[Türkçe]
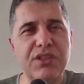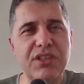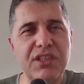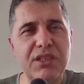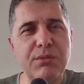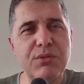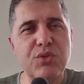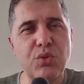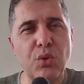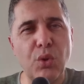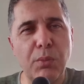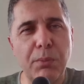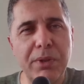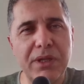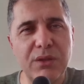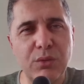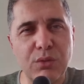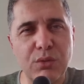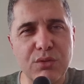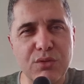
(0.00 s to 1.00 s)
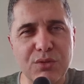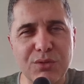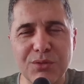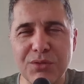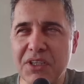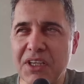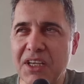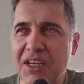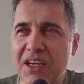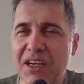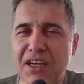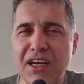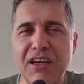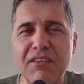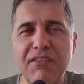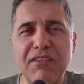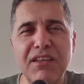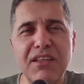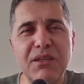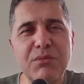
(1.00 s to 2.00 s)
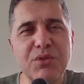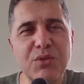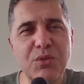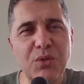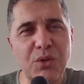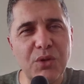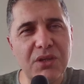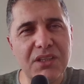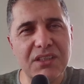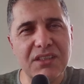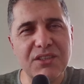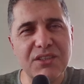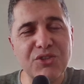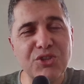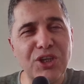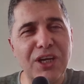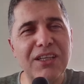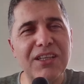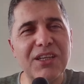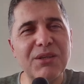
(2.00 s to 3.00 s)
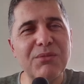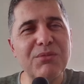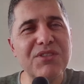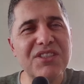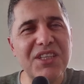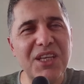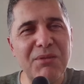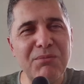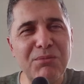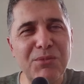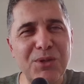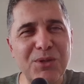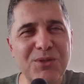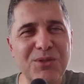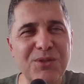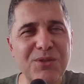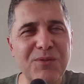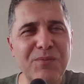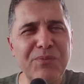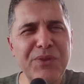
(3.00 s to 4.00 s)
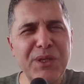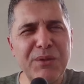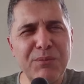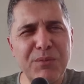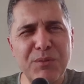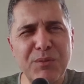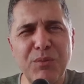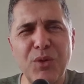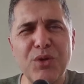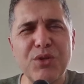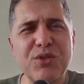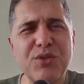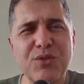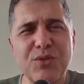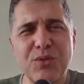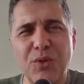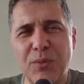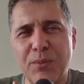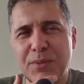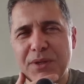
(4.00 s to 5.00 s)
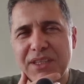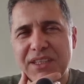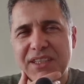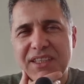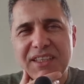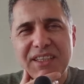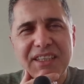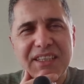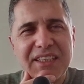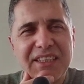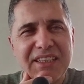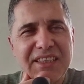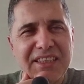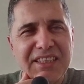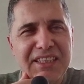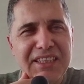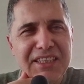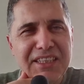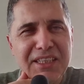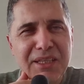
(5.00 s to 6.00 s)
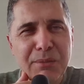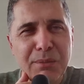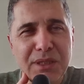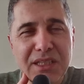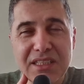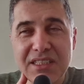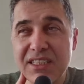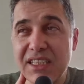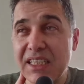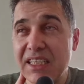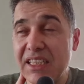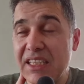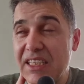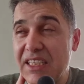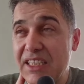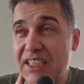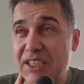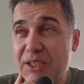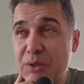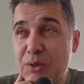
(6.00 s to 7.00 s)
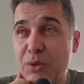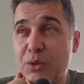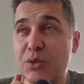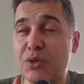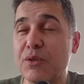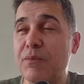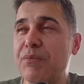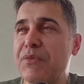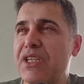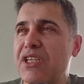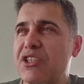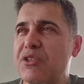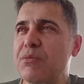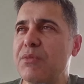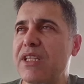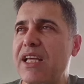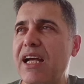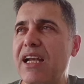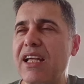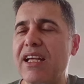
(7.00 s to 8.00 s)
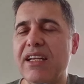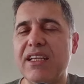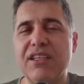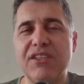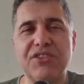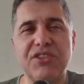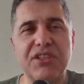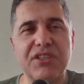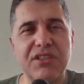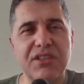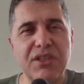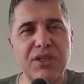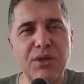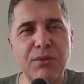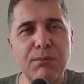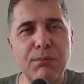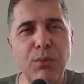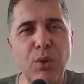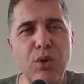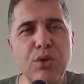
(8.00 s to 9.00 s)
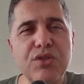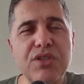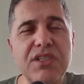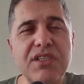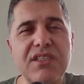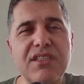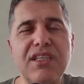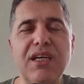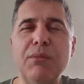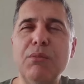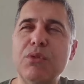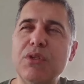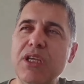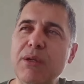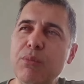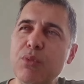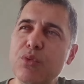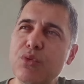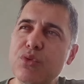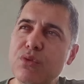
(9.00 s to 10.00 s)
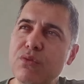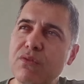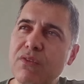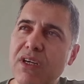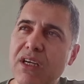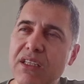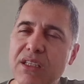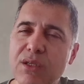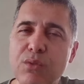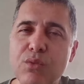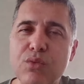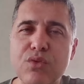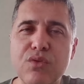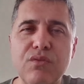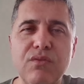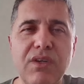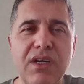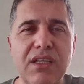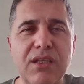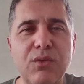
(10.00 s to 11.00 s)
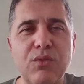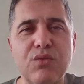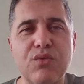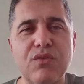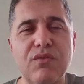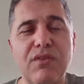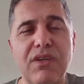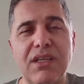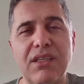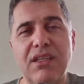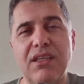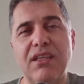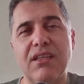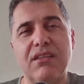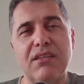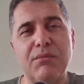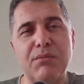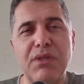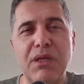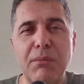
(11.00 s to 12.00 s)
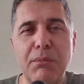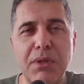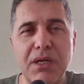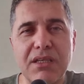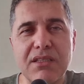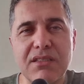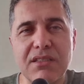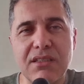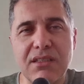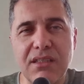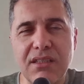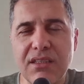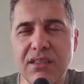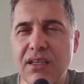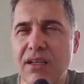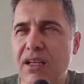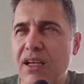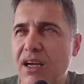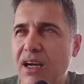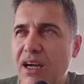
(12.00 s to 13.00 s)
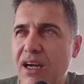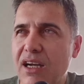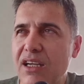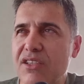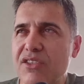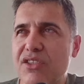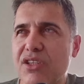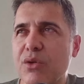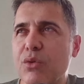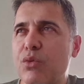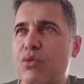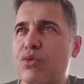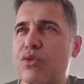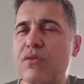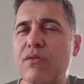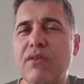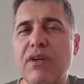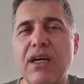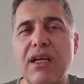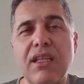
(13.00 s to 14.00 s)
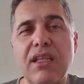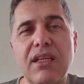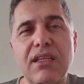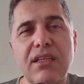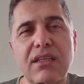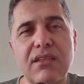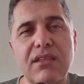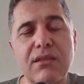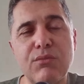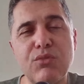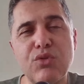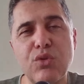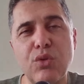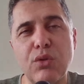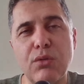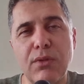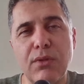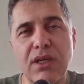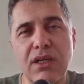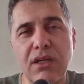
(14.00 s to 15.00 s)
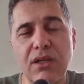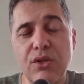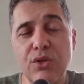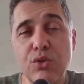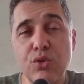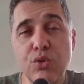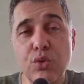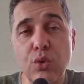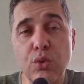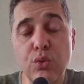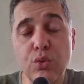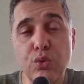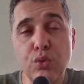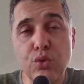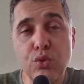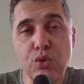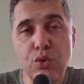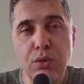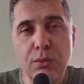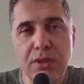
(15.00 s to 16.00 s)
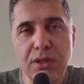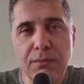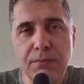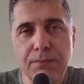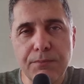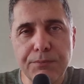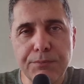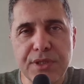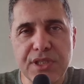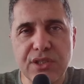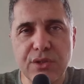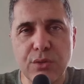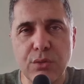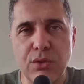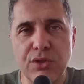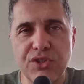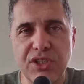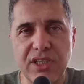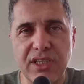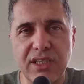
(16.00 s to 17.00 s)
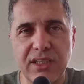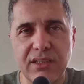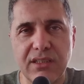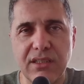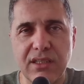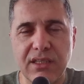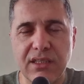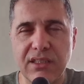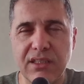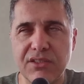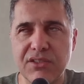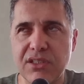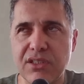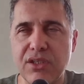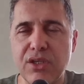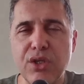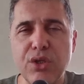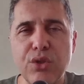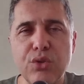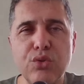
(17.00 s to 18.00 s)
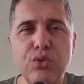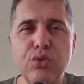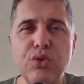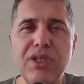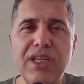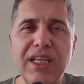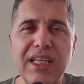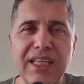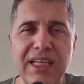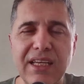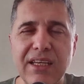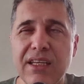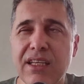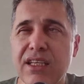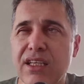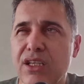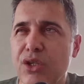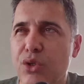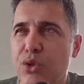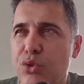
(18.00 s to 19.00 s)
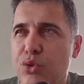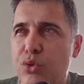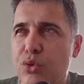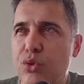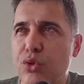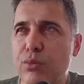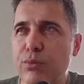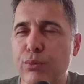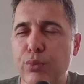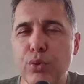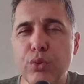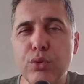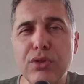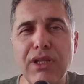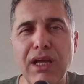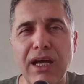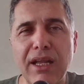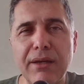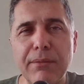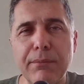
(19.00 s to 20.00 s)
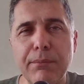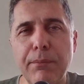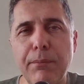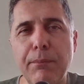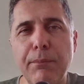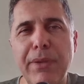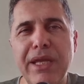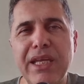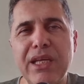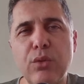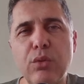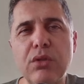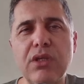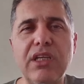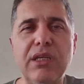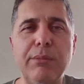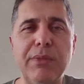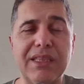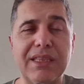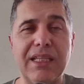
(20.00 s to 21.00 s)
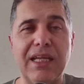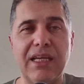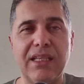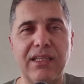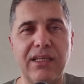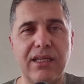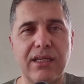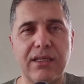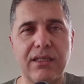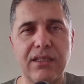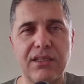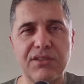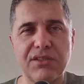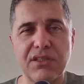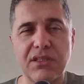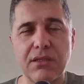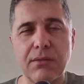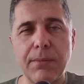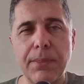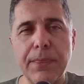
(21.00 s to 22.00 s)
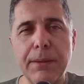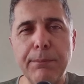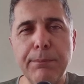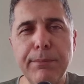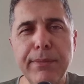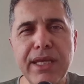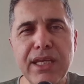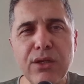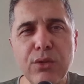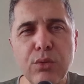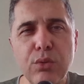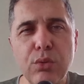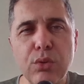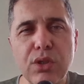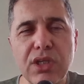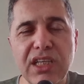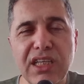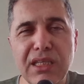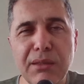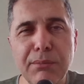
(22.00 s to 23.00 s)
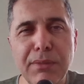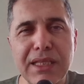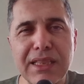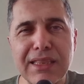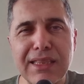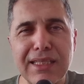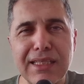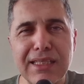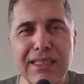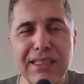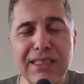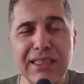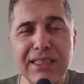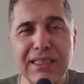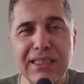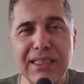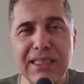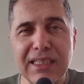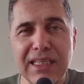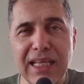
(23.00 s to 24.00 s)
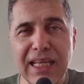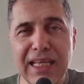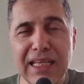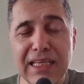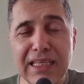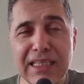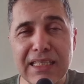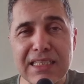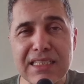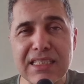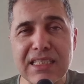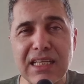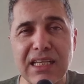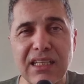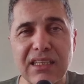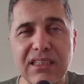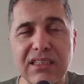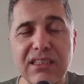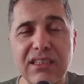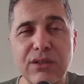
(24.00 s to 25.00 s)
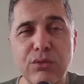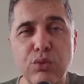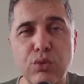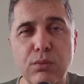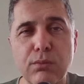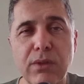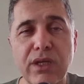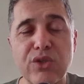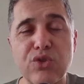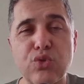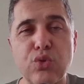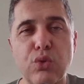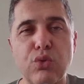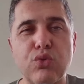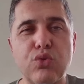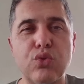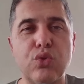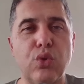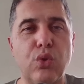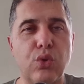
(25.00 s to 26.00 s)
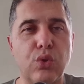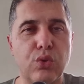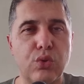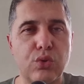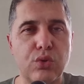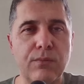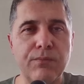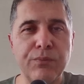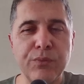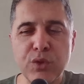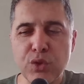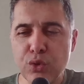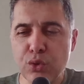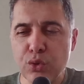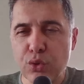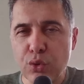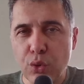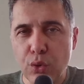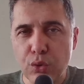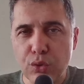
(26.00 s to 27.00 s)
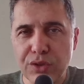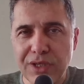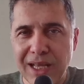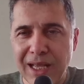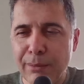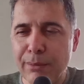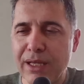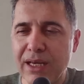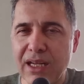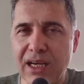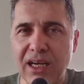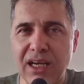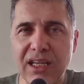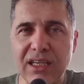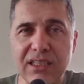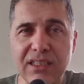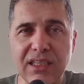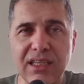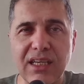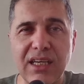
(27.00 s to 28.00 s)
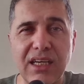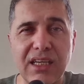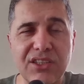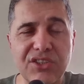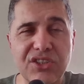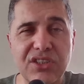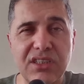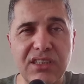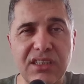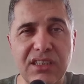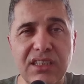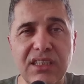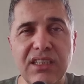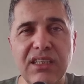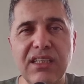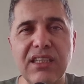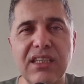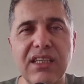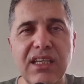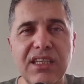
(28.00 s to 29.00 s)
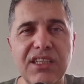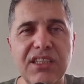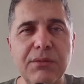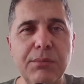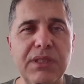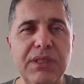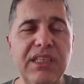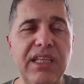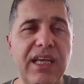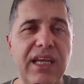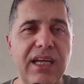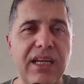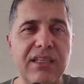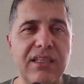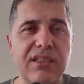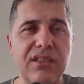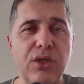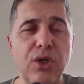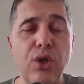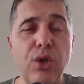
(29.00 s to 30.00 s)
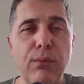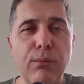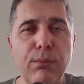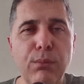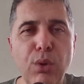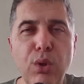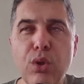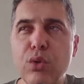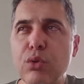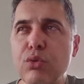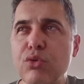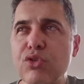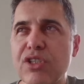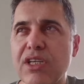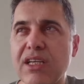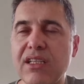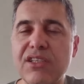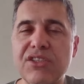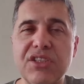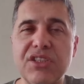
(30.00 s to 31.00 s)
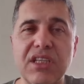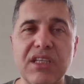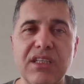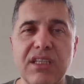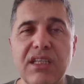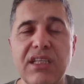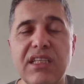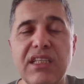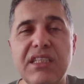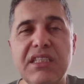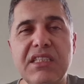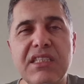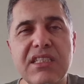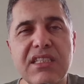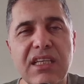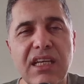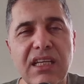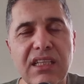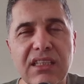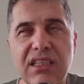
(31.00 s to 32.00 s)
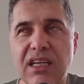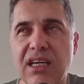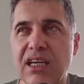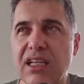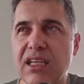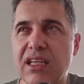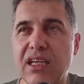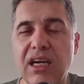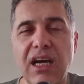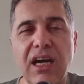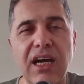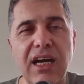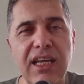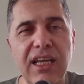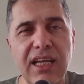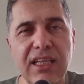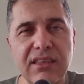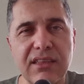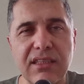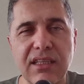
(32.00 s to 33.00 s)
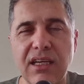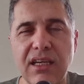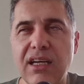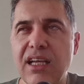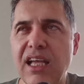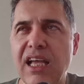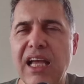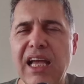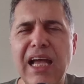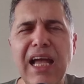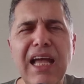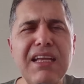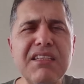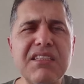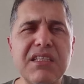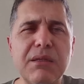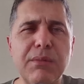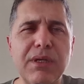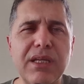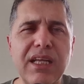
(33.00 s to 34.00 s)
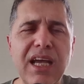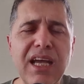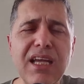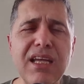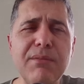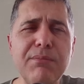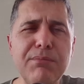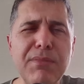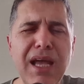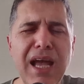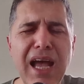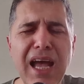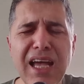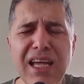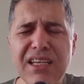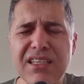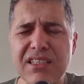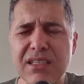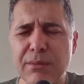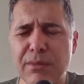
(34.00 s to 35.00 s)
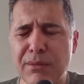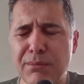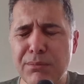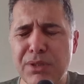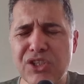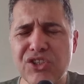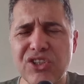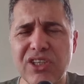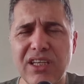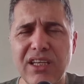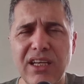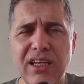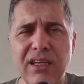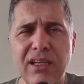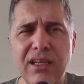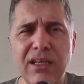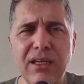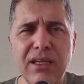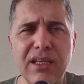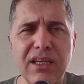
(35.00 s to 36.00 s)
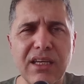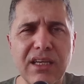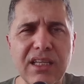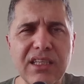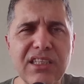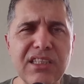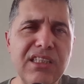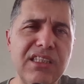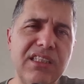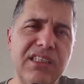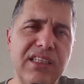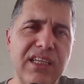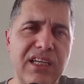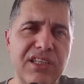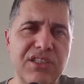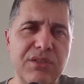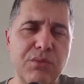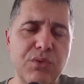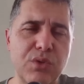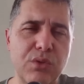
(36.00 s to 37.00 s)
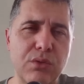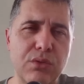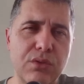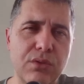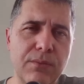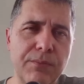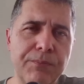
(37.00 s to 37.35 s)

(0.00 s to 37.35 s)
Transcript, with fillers: iyi bir sohbet olsun kahvelerimiz okkalı, çaylarımız demli olsun. Bir borsa sohbeti dinleyebilirsek iyi olur. Şimdi değerli arkadaşlar, borsa İstanbul'da hep uzun vadeli, uzun vadeli, uzun vadeli yatırımdan bahsedilir. Ancak uzun vadeli yatırımcı olmak çok güçlü bir psikoloji gerektirir arkadaşlar. Çünkü neden? Çünkü bunlar menkul kıymetlerdir arkadaşlar. Menkul kıymetleri elinizin altında tutmak çok zordur. Çünkü onun hemen anında karşılığı nakit bir değerdir. Böyle olunca arkadaşlar insanlık hali, hayatta her zaman her, her zaman bir şeye nakit ihtiyacımız olur.